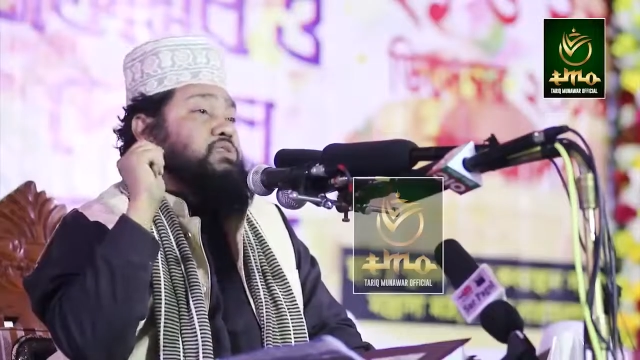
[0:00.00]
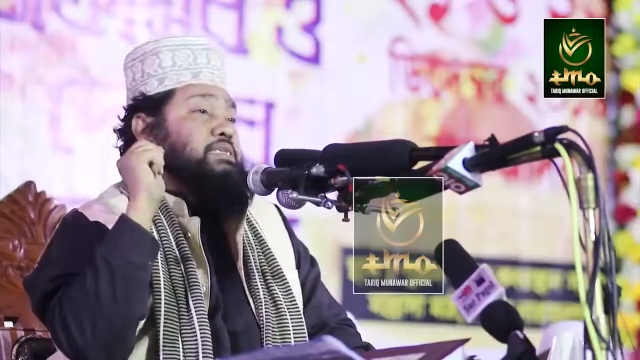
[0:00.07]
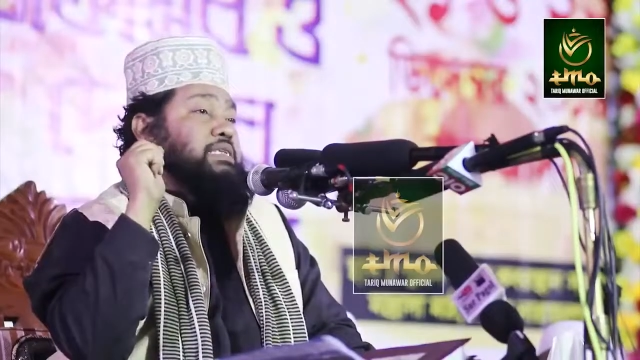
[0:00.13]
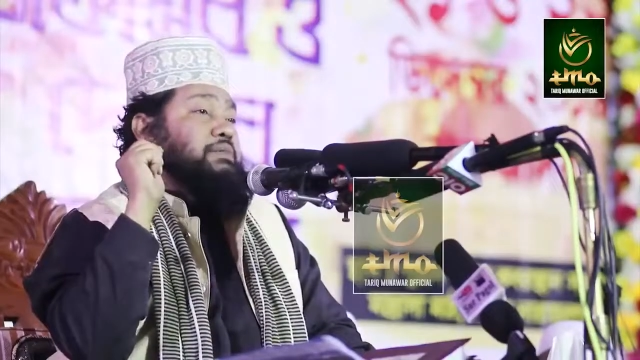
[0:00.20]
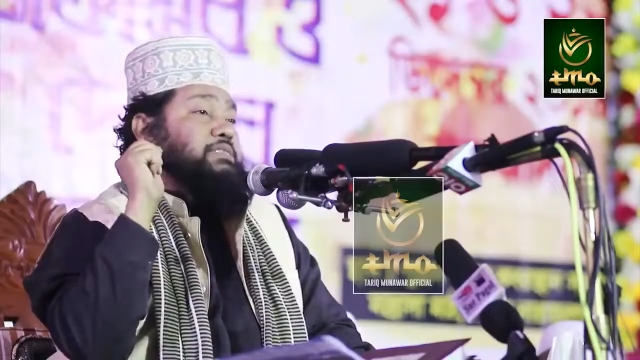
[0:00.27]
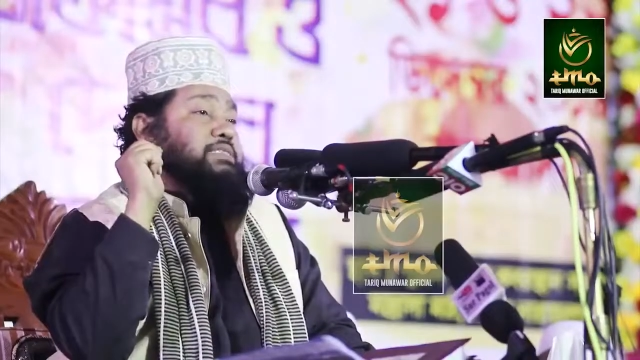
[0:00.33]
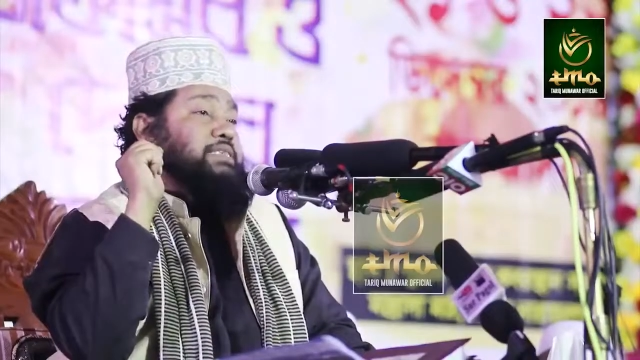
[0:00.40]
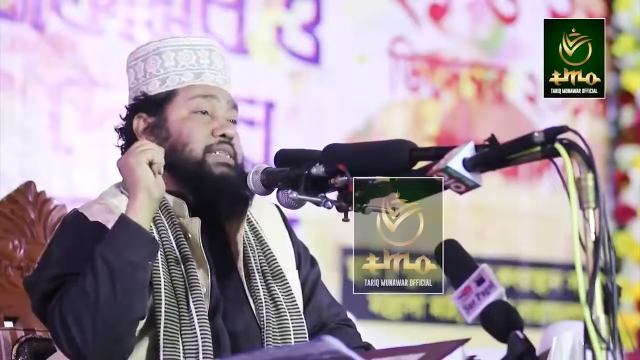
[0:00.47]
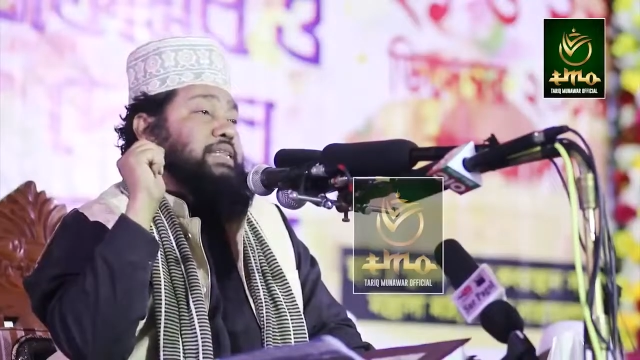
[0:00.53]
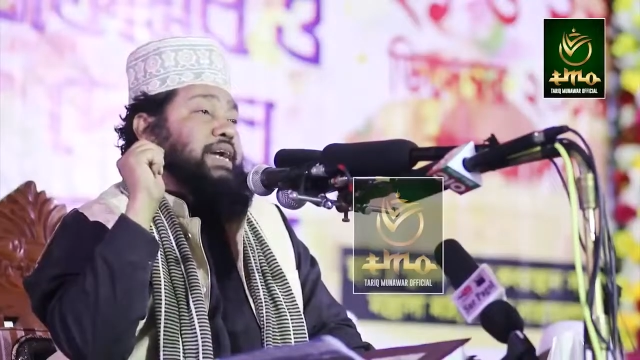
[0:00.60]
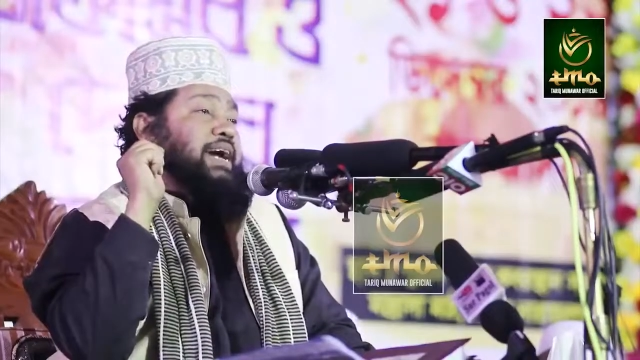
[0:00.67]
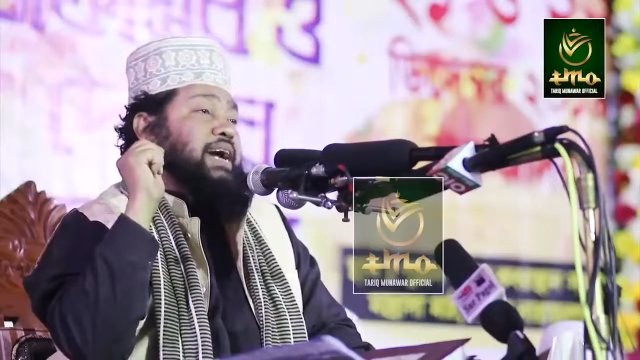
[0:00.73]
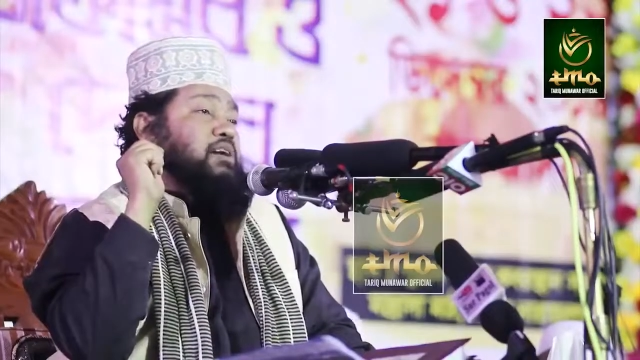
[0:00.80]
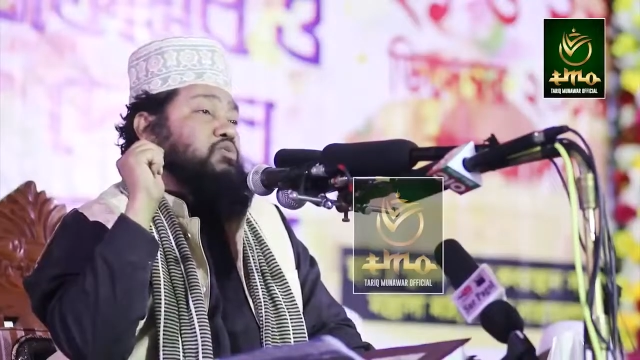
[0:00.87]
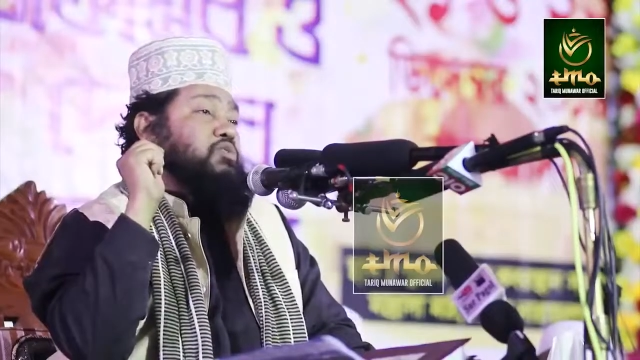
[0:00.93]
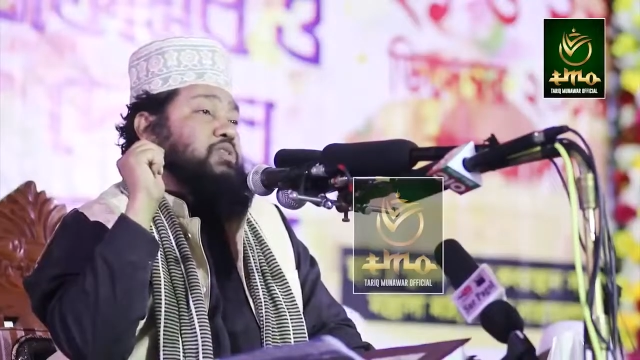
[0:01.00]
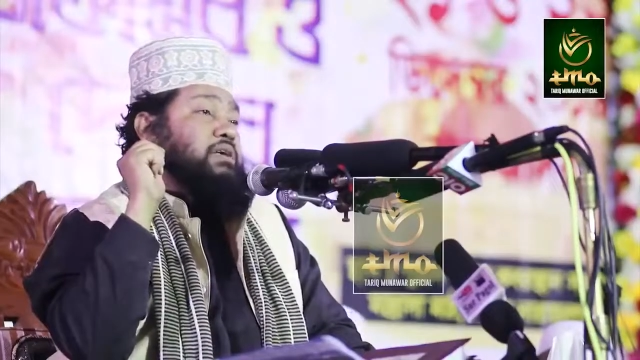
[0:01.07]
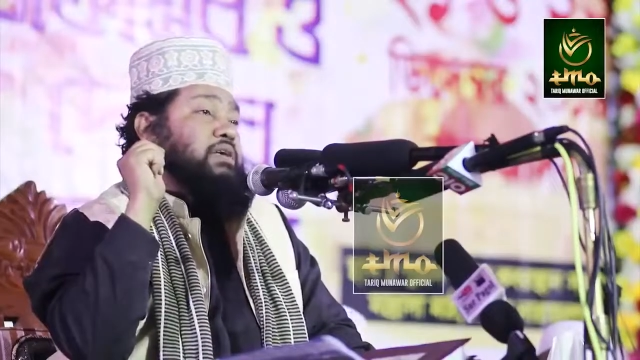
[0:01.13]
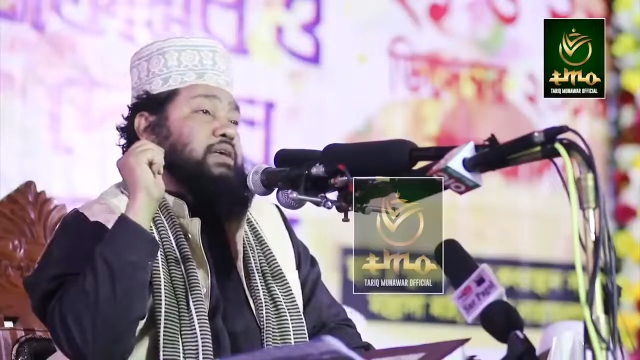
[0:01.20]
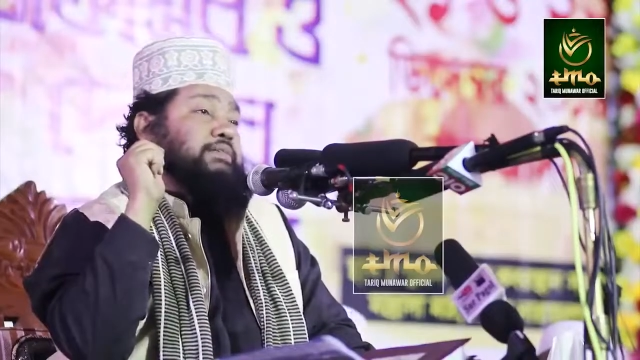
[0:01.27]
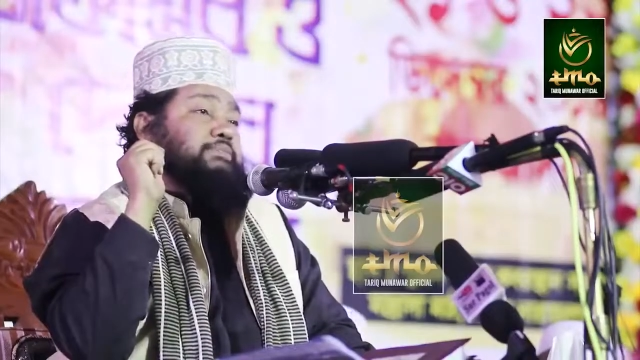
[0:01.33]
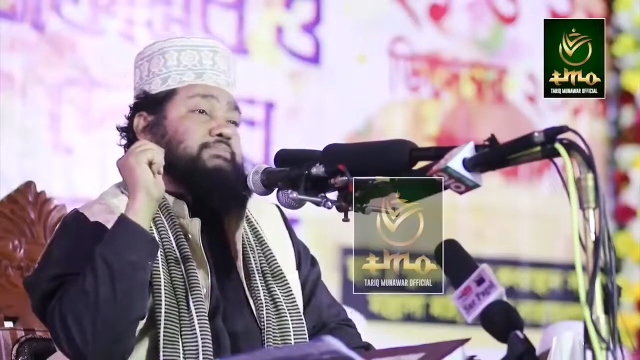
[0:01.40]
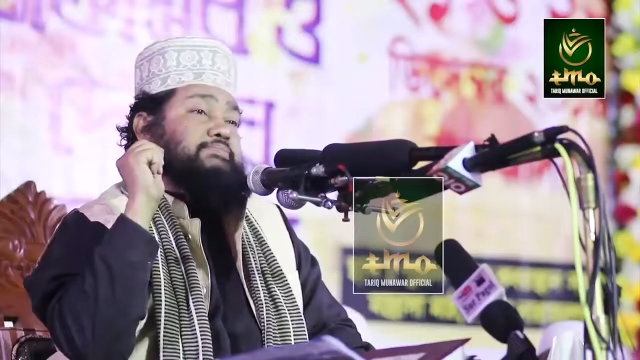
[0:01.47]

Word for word: মসজিদে আমার সাথে দেখা করতে